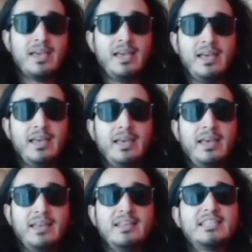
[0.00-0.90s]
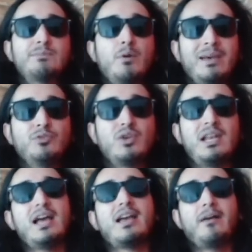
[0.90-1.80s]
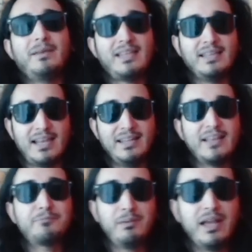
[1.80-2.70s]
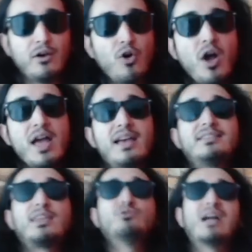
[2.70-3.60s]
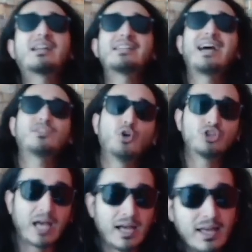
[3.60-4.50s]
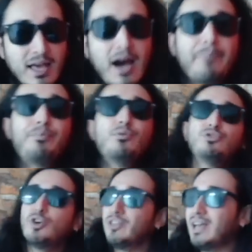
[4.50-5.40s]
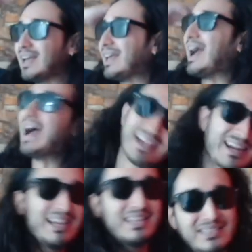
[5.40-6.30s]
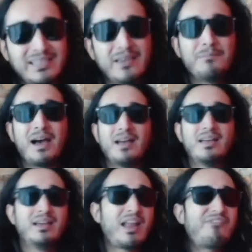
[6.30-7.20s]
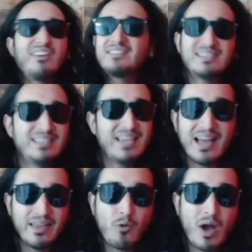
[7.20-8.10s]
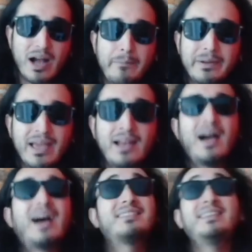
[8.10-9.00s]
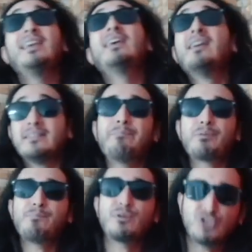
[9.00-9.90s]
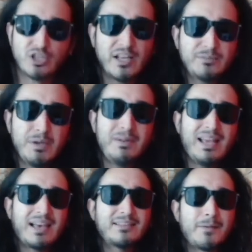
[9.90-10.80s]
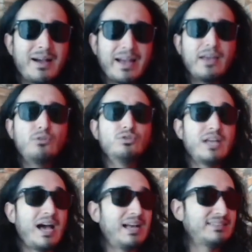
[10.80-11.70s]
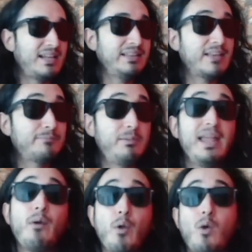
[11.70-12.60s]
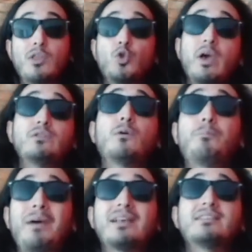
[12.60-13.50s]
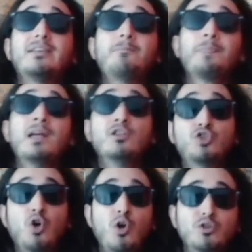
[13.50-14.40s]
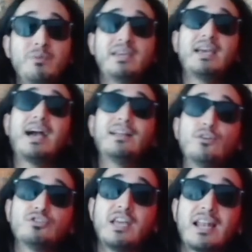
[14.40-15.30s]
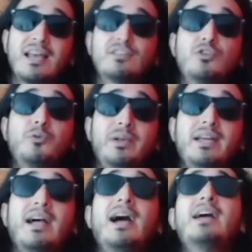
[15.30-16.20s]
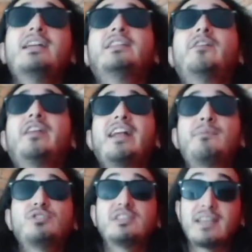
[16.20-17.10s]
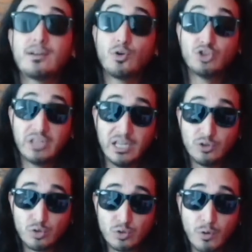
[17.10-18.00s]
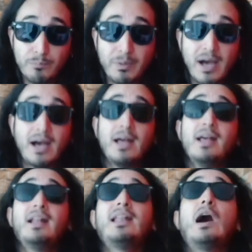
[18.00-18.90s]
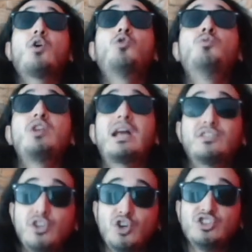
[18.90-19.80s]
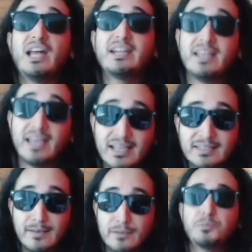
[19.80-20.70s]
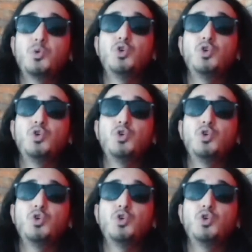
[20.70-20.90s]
que en este momento en la cabeza de Salinas Pliego está una reatota a punto de caerle encima. En la fantasía de Juan Gabriel, así, de proporciones bíblicas le va a caer una a Salinas Pliego y cuando eso pase todos los mexicanos de clase obrera deberíamos estar contentos, compa. La acumulación de riqueza es